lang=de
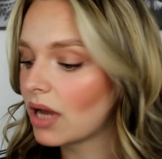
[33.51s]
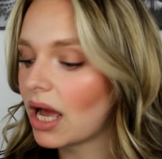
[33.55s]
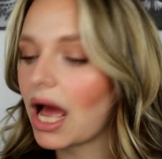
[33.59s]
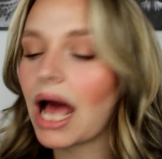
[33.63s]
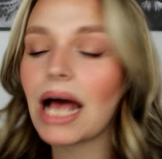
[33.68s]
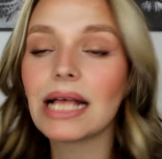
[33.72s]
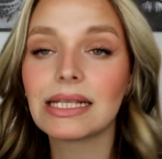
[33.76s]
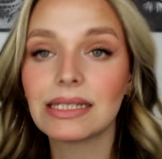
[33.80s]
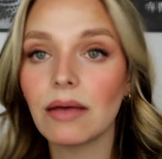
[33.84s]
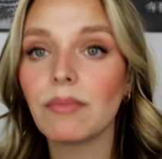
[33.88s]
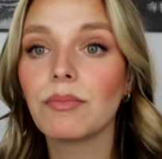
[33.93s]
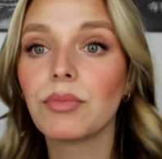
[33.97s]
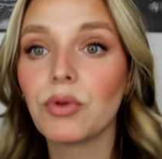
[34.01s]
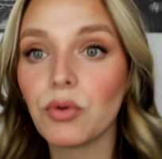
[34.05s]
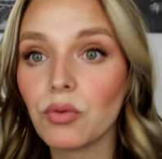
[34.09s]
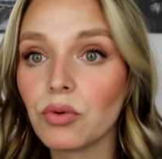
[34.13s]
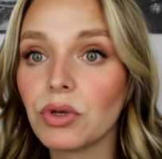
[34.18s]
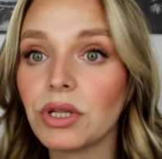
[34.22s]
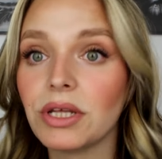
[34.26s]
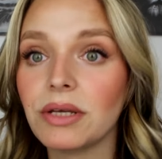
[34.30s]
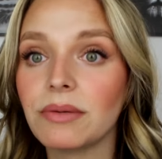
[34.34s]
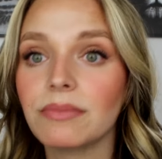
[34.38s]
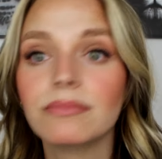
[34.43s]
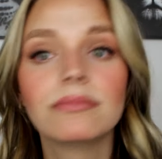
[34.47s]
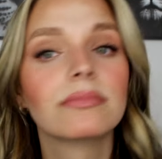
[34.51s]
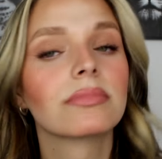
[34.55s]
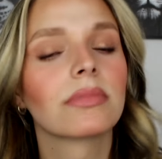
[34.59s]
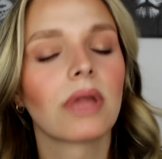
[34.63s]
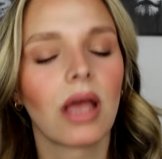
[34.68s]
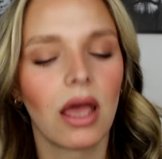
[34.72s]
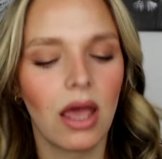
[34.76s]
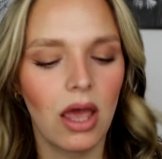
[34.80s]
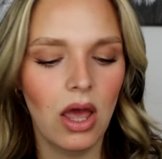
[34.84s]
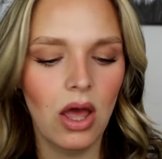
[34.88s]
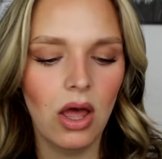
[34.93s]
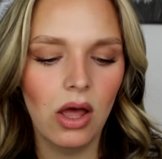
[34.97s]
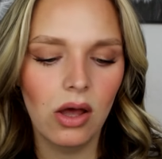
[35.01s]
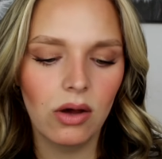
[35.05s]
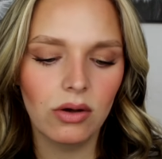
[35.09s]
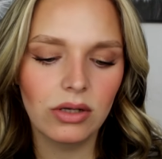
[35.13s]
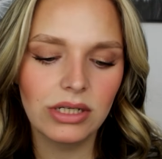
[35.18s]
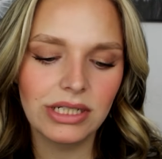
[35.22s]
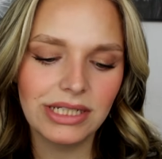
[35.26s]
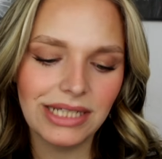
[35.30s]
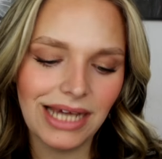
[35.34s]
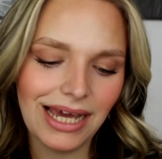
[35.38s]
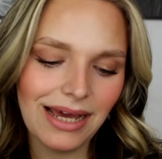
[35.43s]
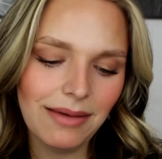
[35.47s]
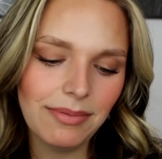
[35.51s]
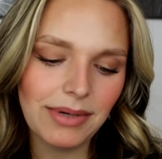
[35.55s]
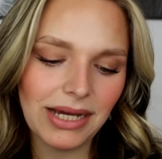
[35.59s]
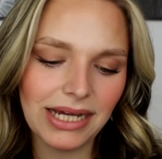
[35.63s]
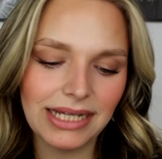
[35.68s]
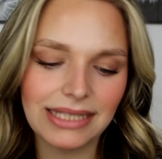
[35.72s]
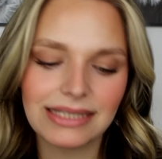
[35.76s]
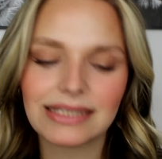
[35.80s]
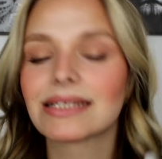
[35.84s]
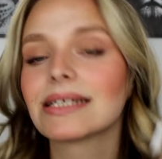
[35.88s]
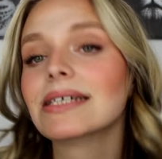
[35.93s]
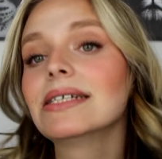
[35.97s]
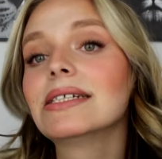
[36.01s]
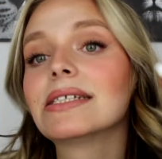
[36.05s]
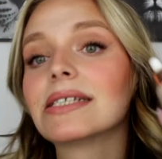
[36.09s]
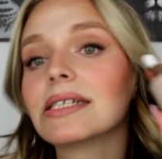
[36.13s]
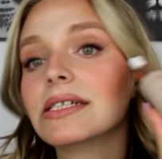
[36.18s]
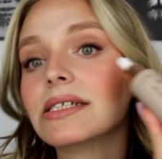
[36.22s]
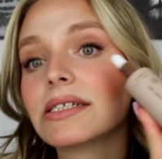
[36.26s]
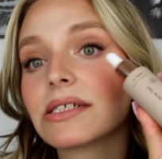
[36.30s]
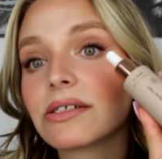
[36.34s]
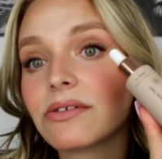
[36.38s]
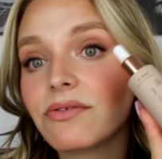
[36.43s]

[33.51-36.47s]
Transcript: Asam Beauty. Und ich habe einen Skin Tint